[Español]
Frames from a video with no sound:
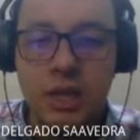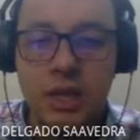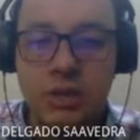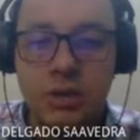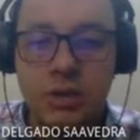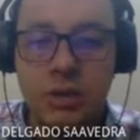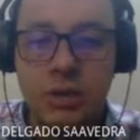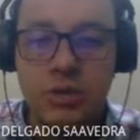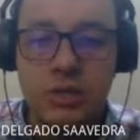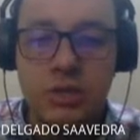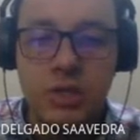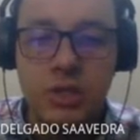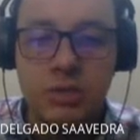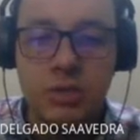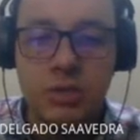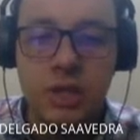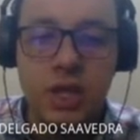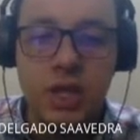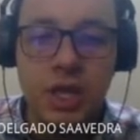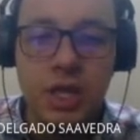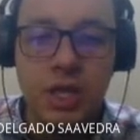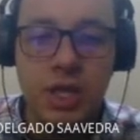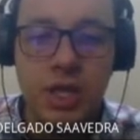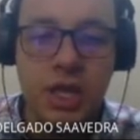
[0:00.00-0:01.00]
entonces
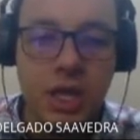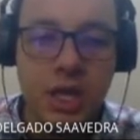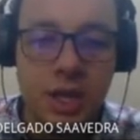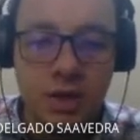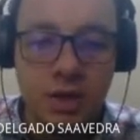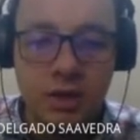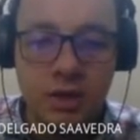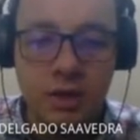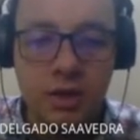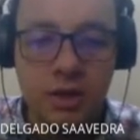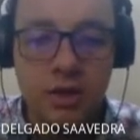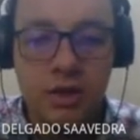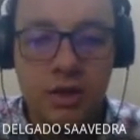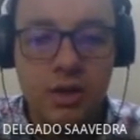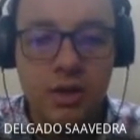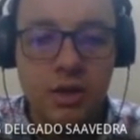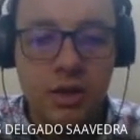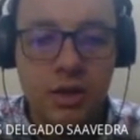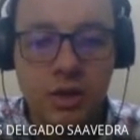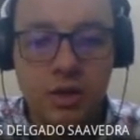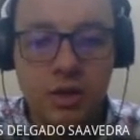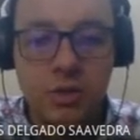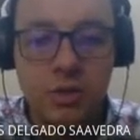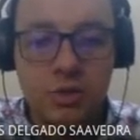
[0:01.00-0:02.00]
voy a crear
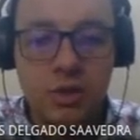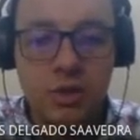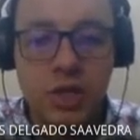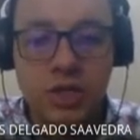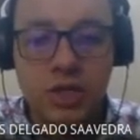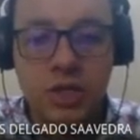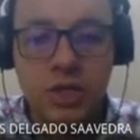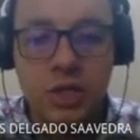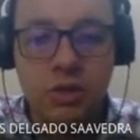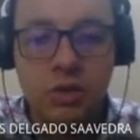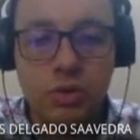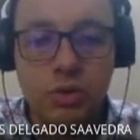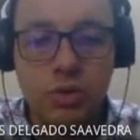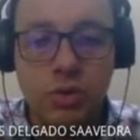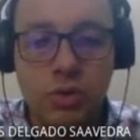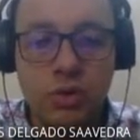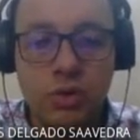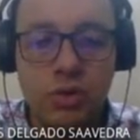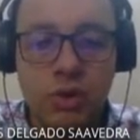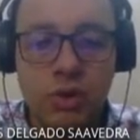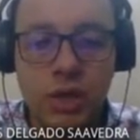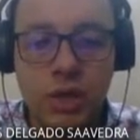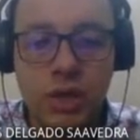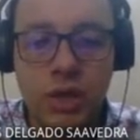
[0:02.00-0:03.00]
un
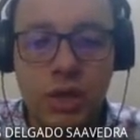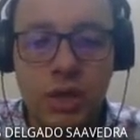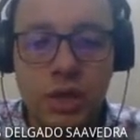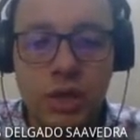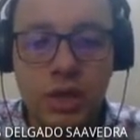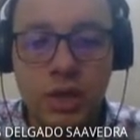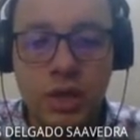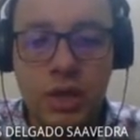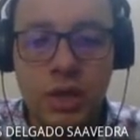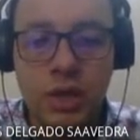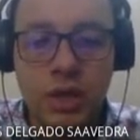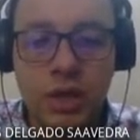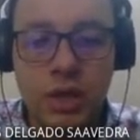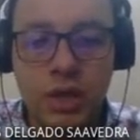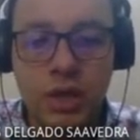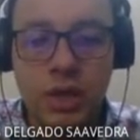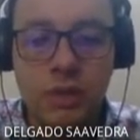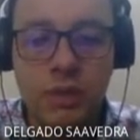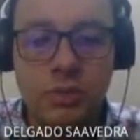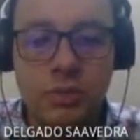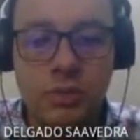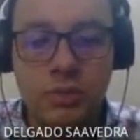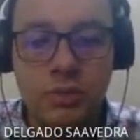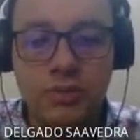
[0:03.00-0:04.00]
H1,
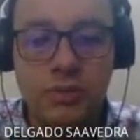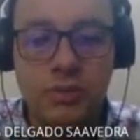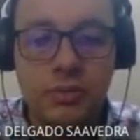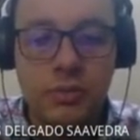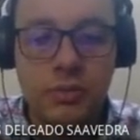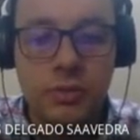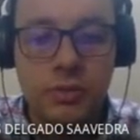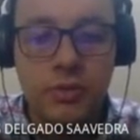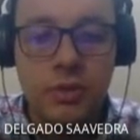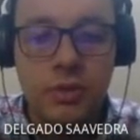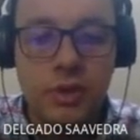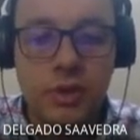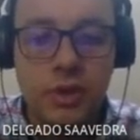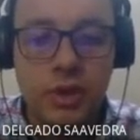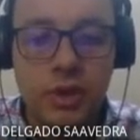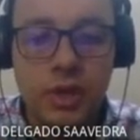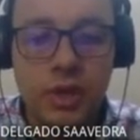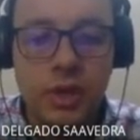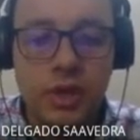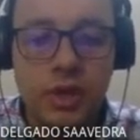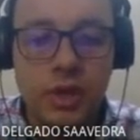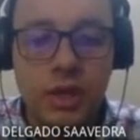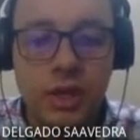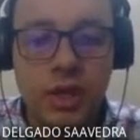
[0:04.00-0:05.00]
eh,
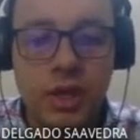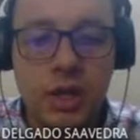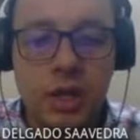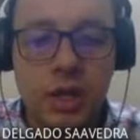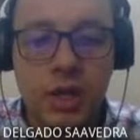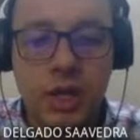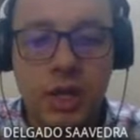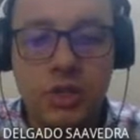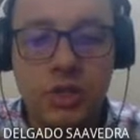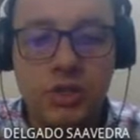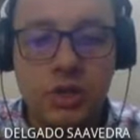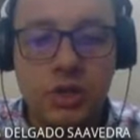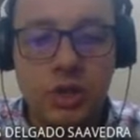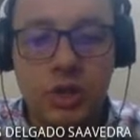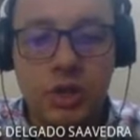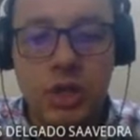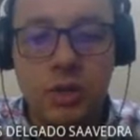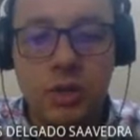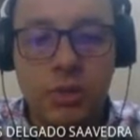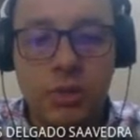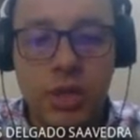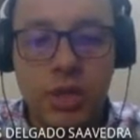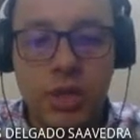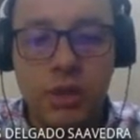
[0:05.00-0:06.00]

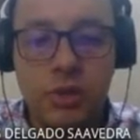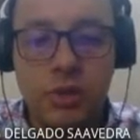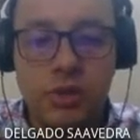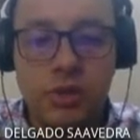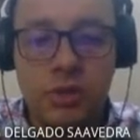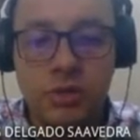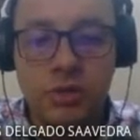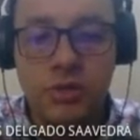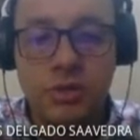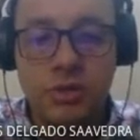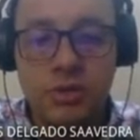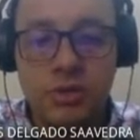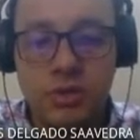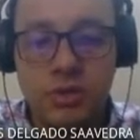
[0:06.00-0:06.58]
gestionar médicos,